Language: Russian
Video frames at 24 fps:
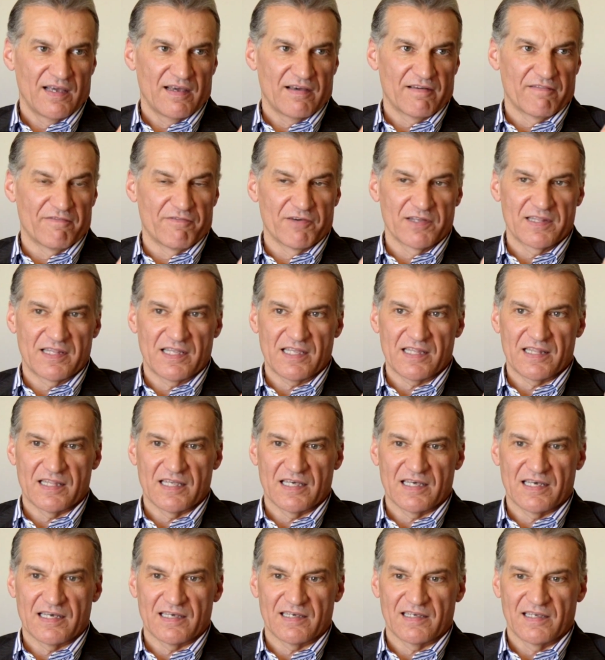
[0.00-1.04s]
вот
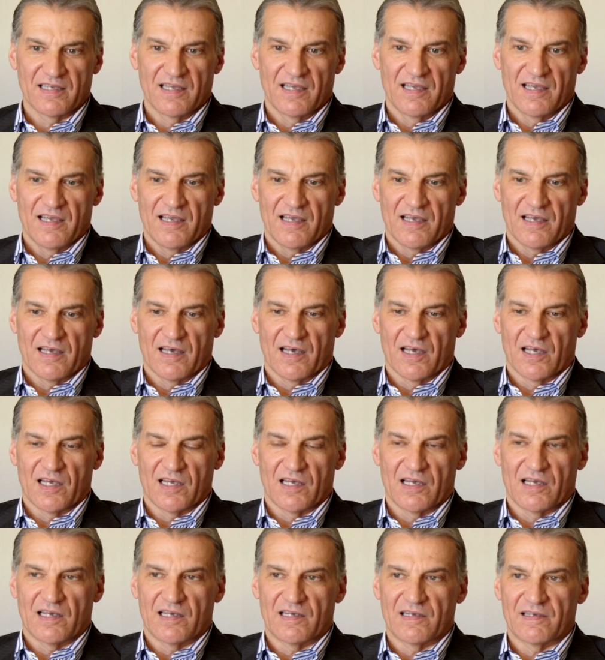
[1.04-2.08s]
это
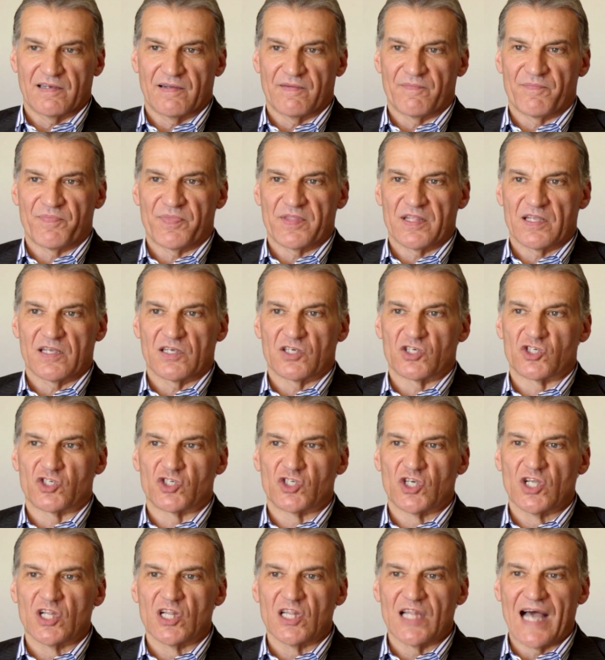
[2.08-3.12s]
э,
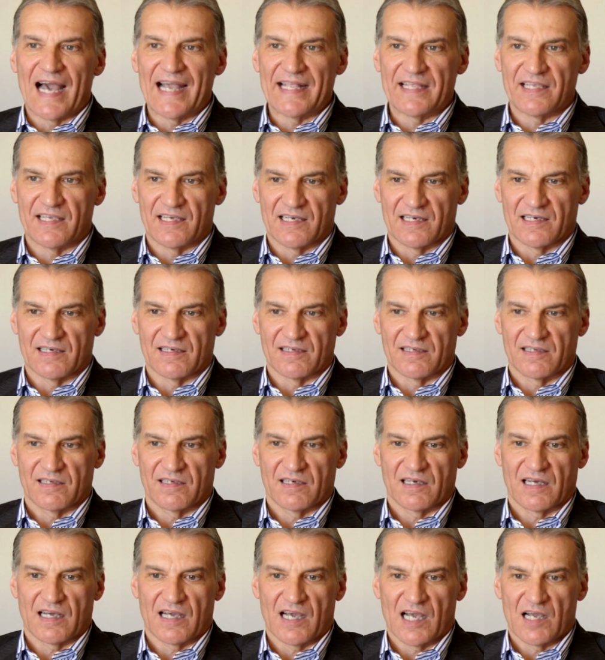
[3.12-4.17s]
желание
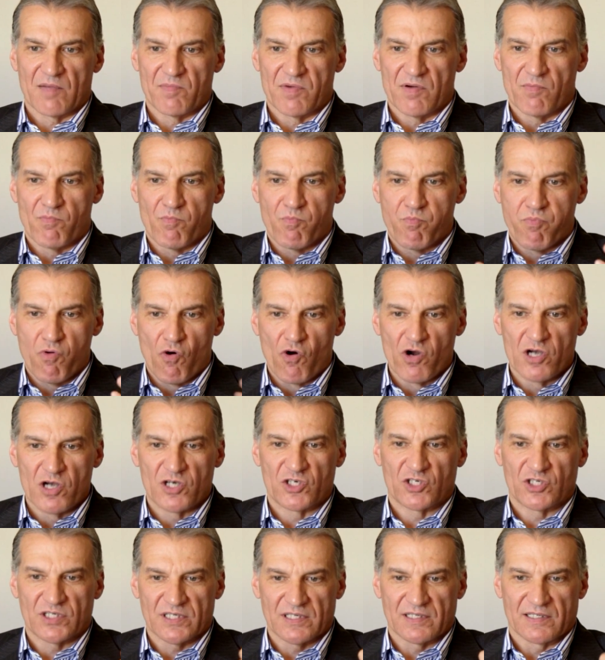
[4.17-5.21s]
как бы
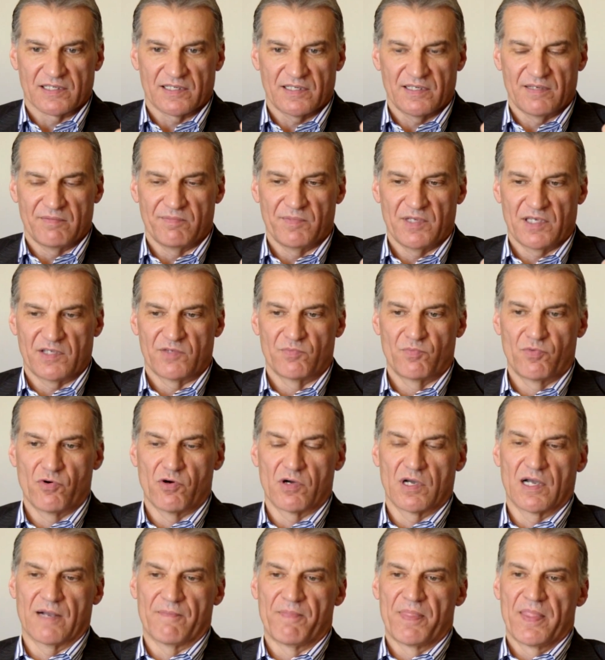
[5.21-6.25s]
больше иметь
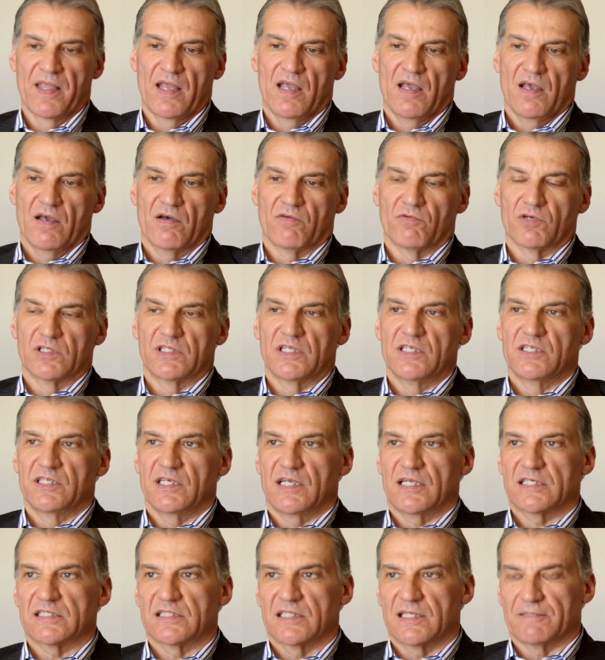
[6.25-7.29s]
Бога. Вот
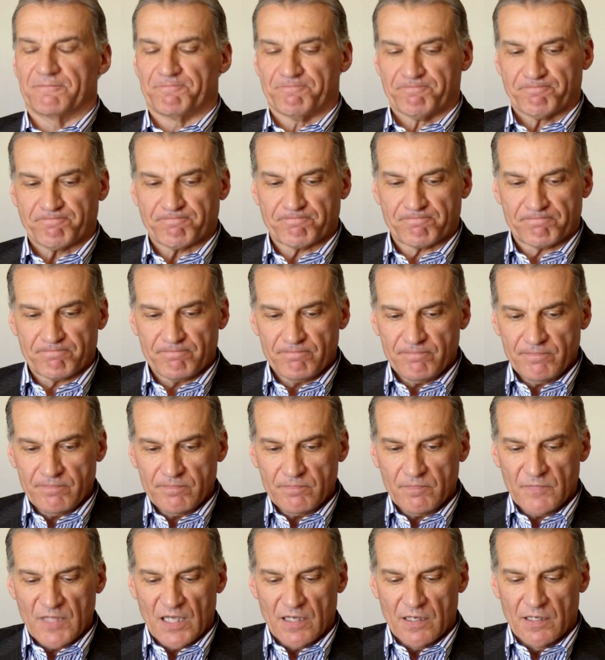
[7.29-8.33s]
интересно,
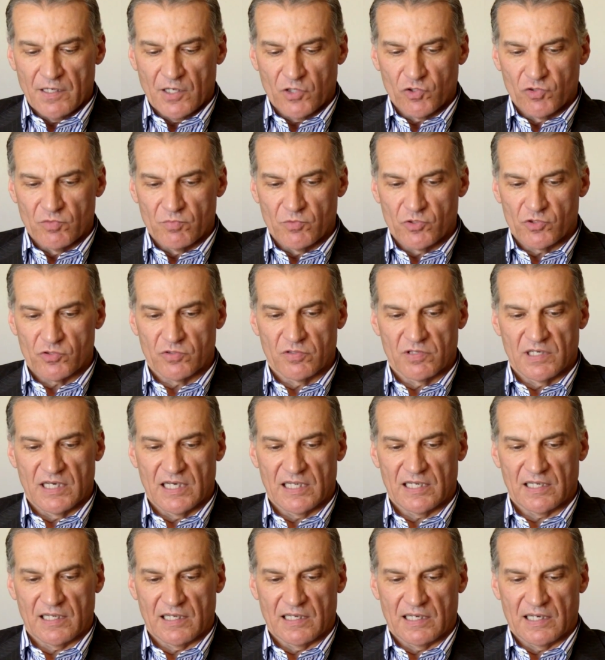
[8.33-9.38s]
я думаю, что
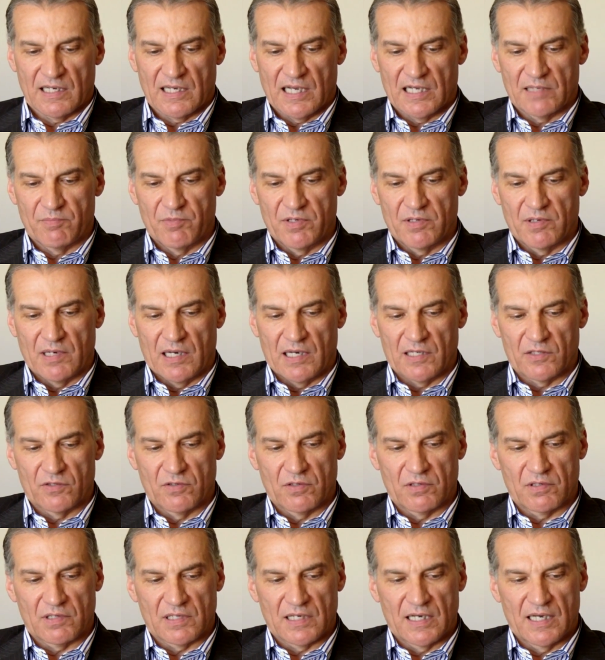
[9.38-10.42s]
как бы
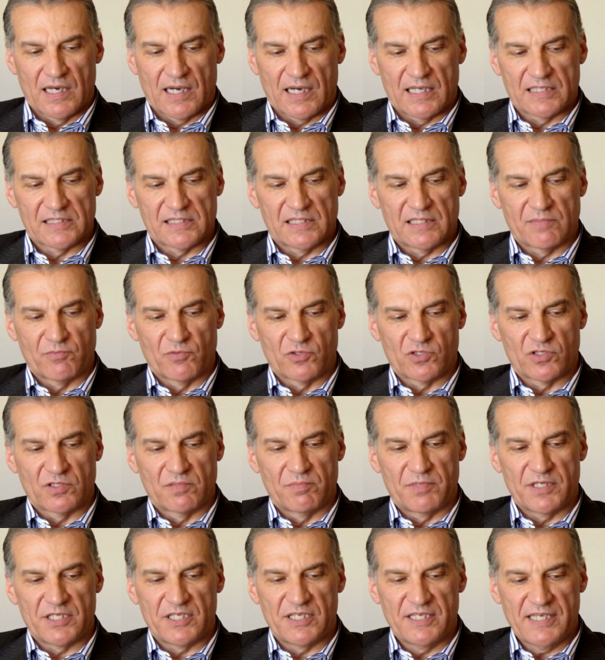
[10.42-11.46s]
оно гораздо может
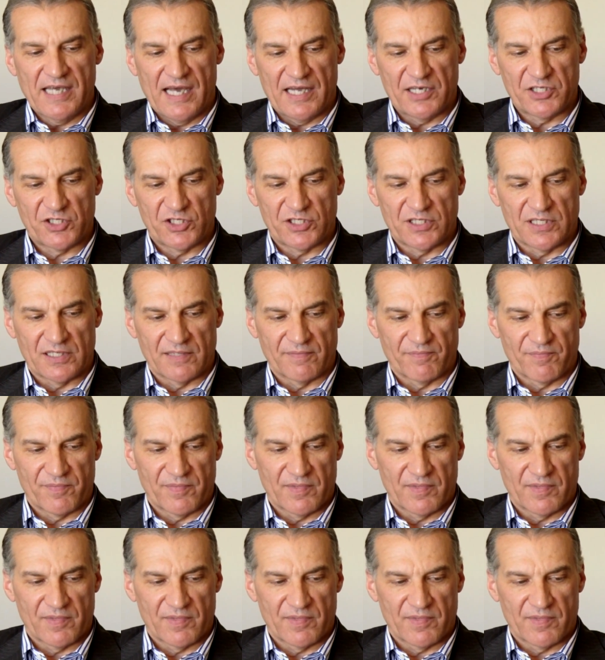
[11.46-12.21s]
быть ярче